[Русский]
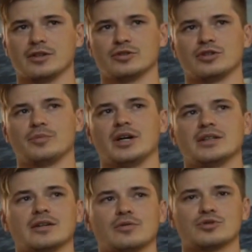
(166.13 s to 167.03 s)
которыми
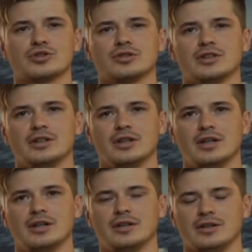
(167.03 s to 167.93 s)
она окружила
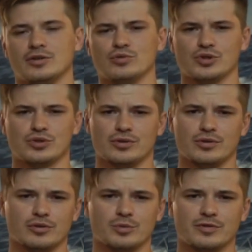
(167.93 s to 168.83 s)
эту
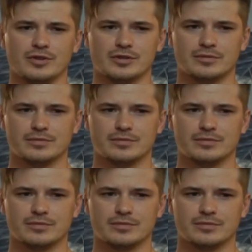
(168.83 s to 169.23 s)
историю любви.